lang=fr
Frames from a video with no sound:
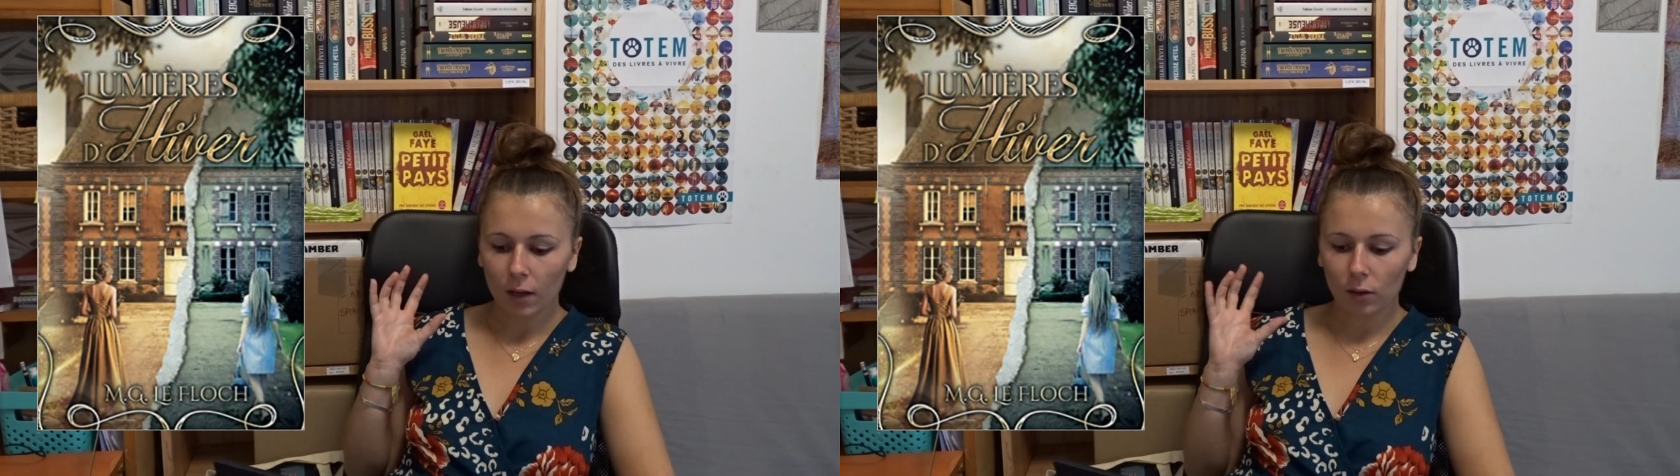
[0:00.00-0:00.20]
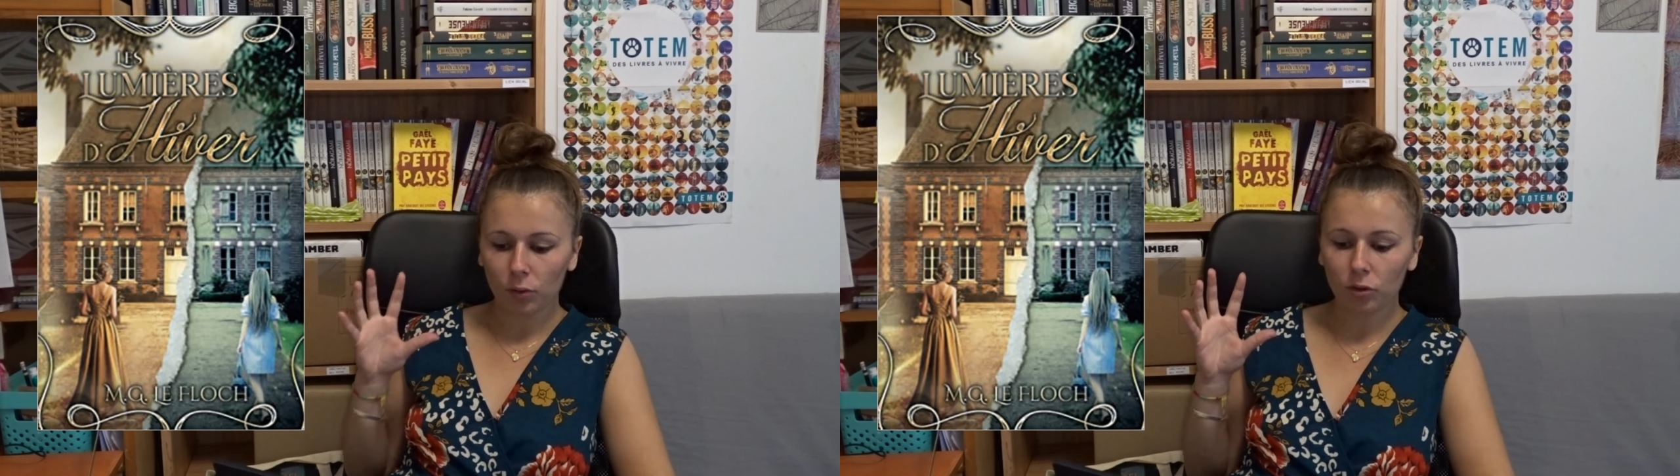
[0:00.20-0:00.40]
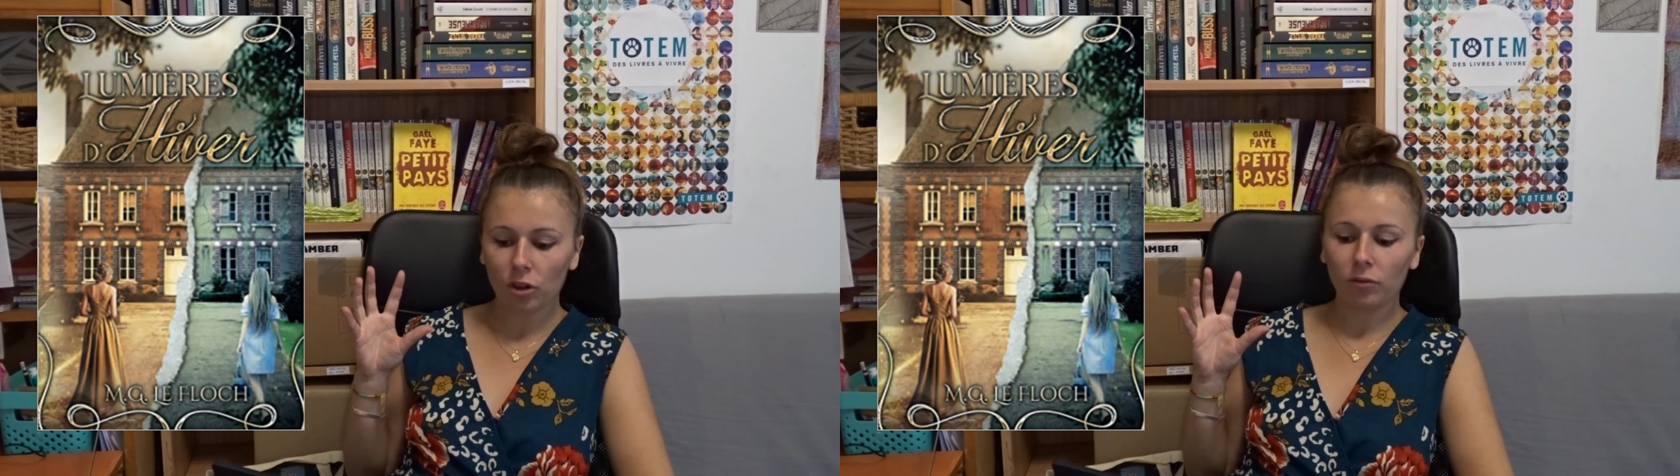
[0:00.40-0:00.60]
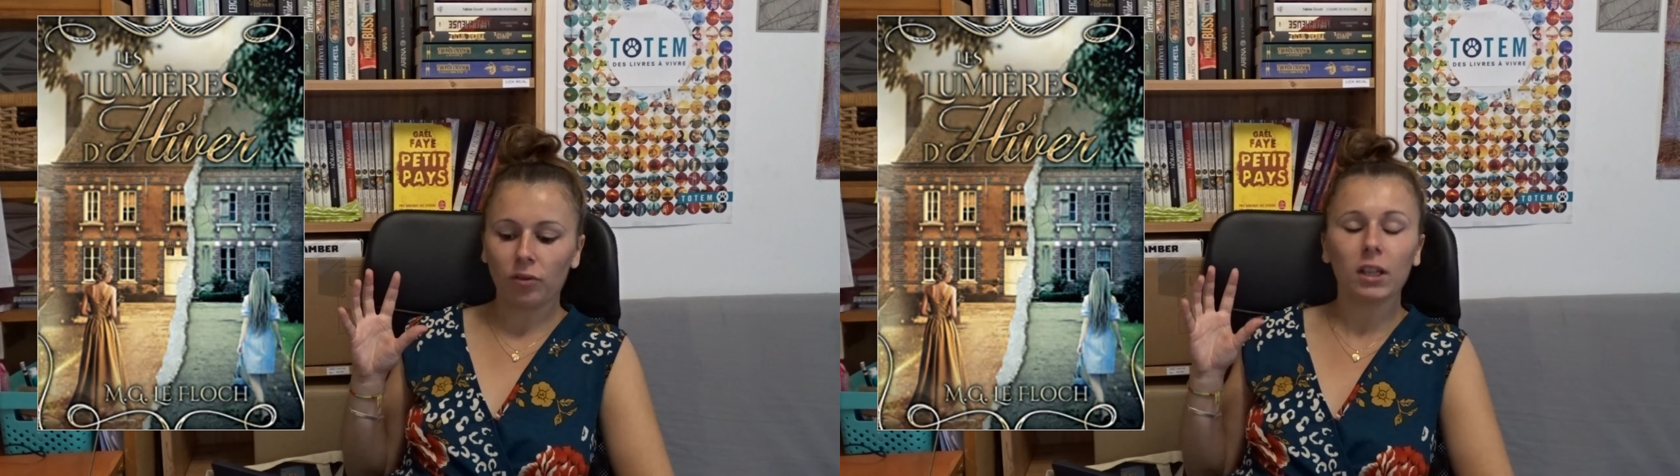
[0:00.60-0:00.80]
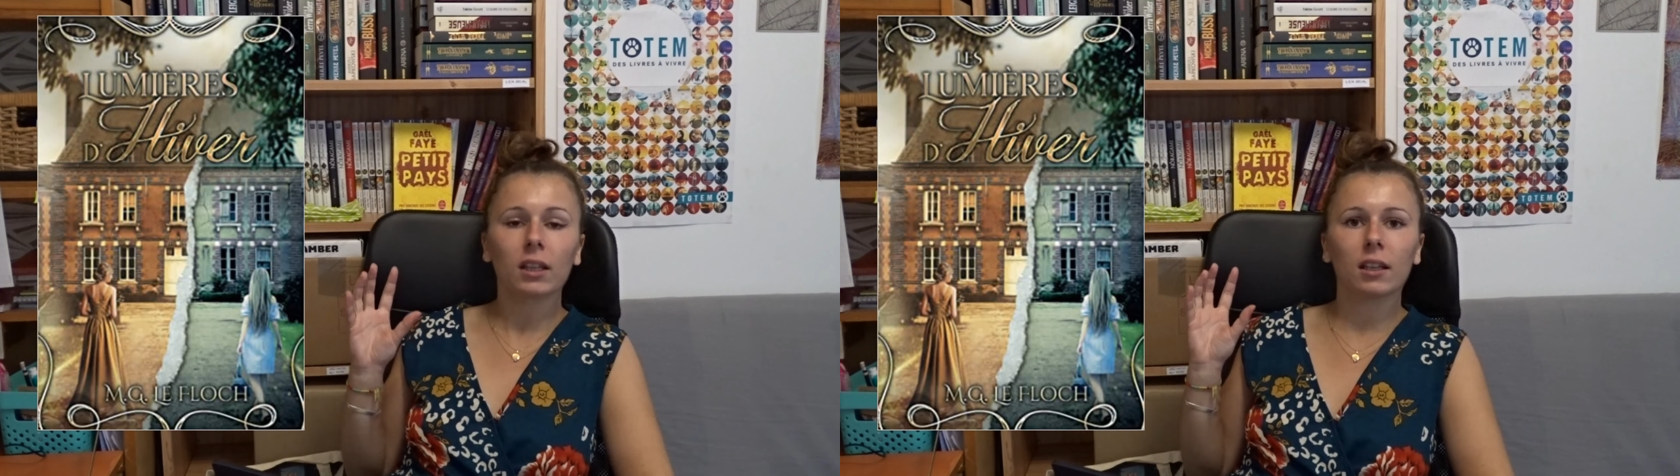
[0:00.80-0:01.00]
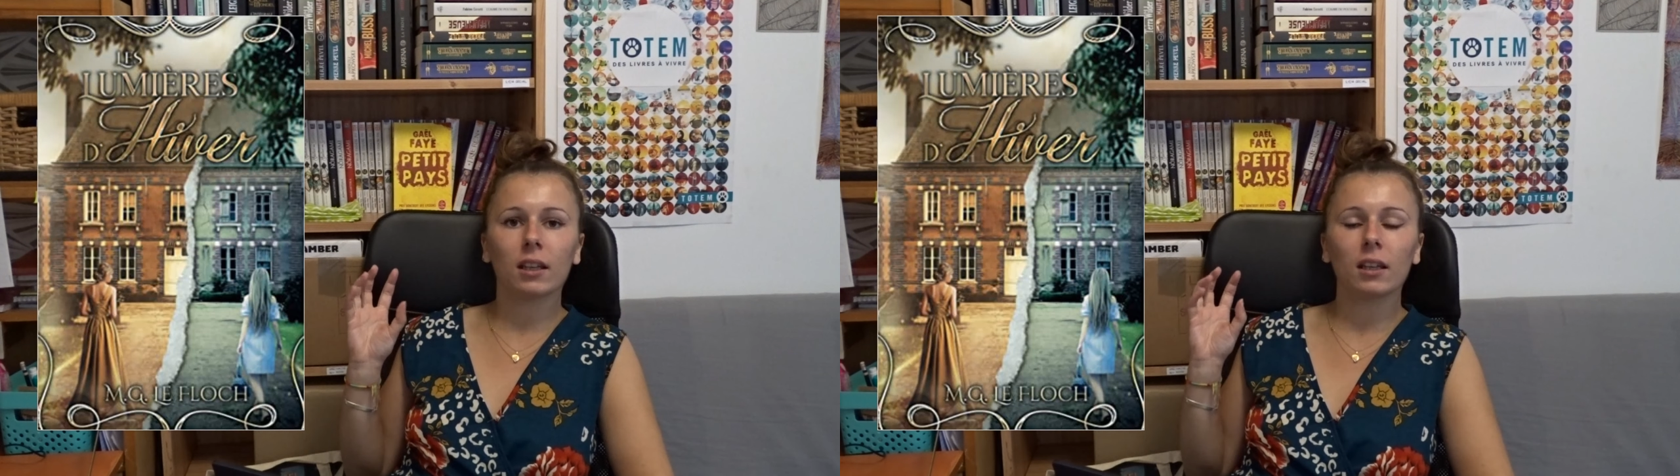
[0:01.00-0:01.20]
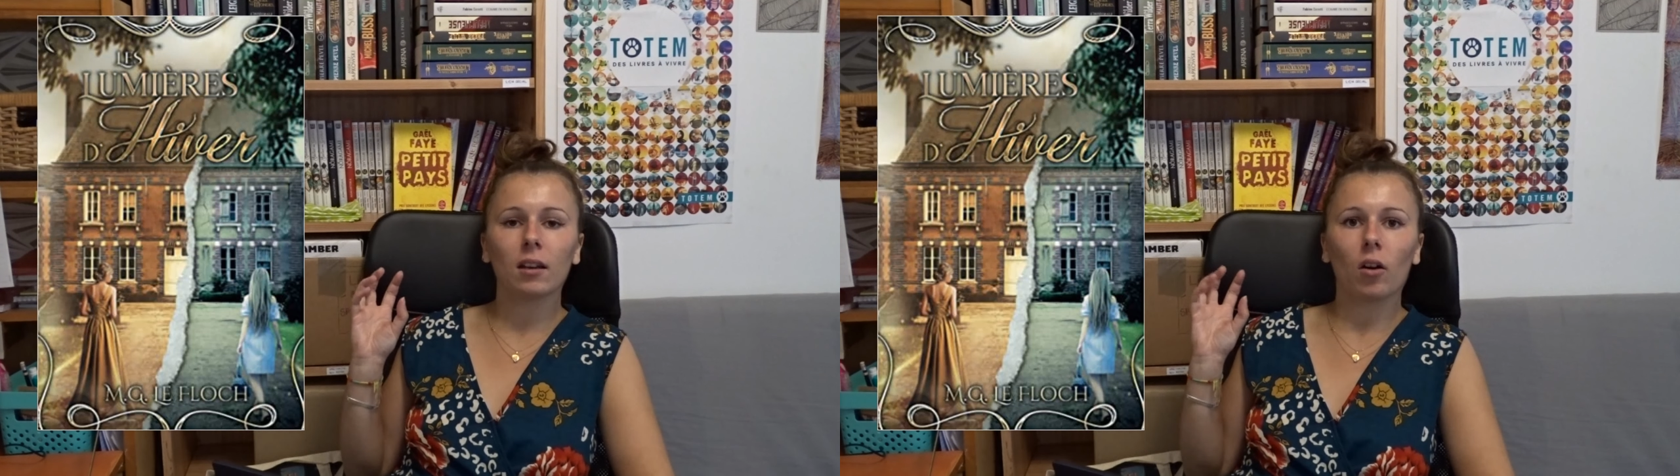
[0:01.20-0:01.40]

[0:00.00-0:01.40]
une jeune fille qui,